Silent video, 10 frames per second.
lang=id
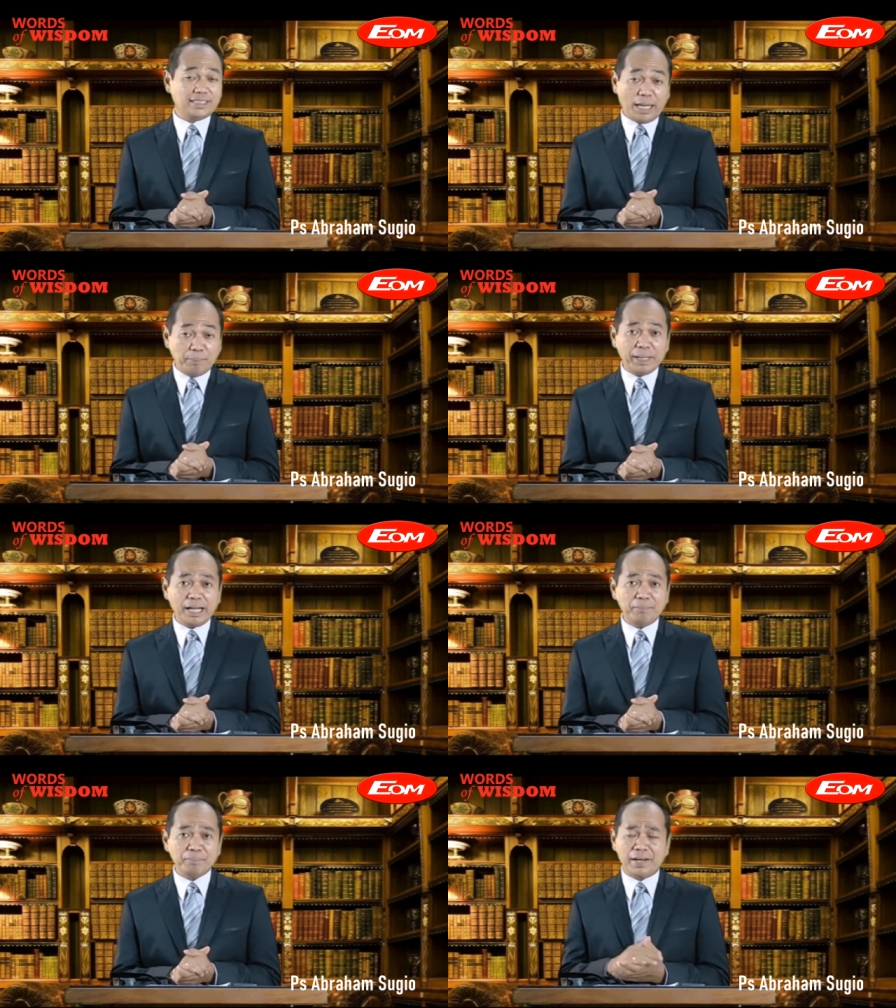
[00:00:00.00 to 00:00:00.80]
sampai
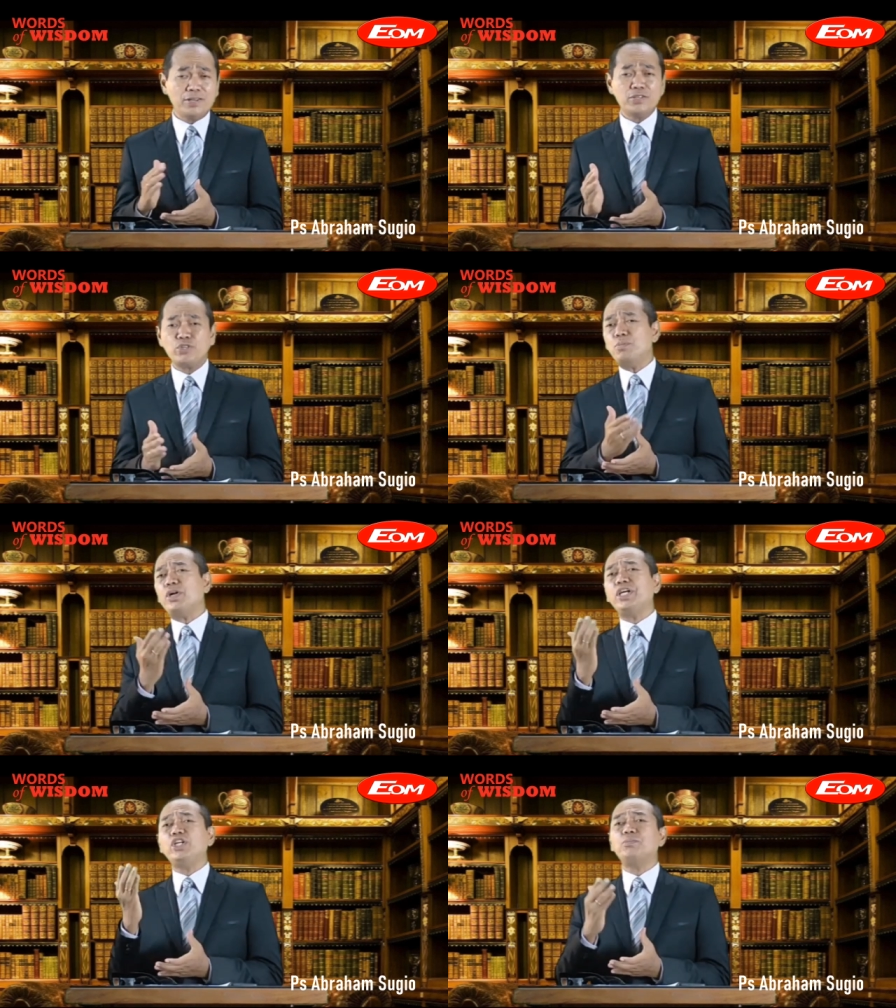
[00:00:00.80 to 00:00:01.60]
kapan?
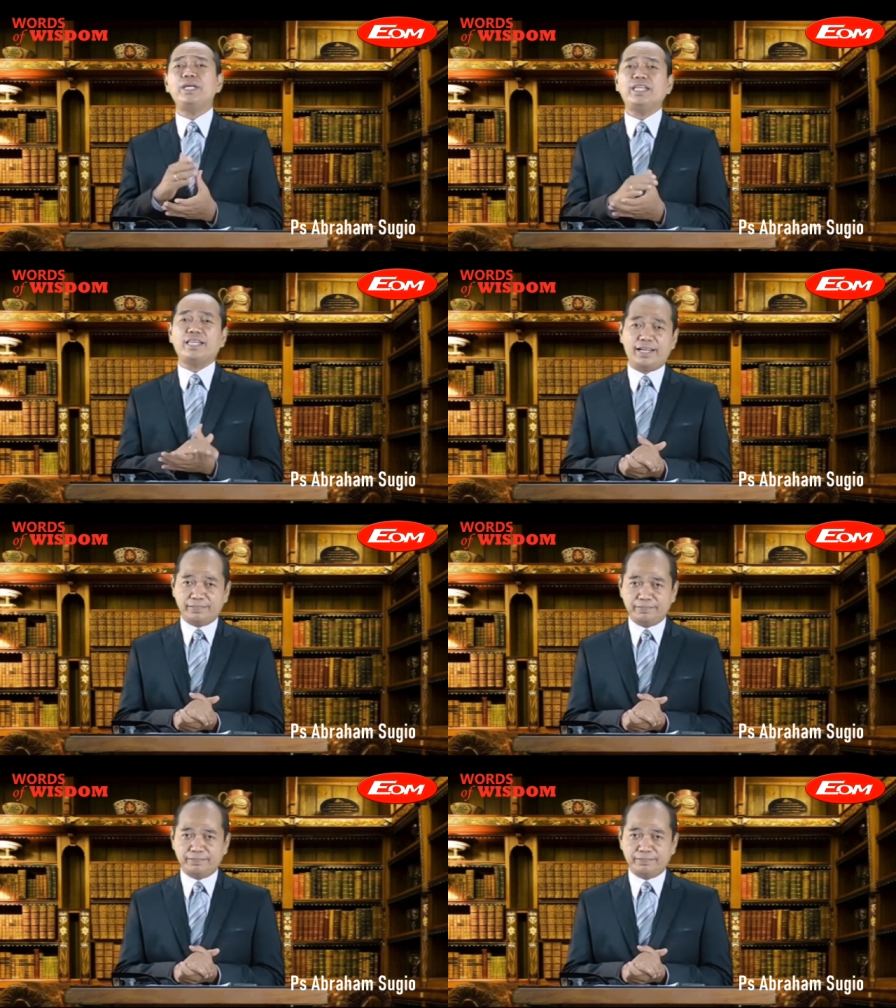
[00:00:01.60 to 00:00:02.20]
Seumur hidup kita.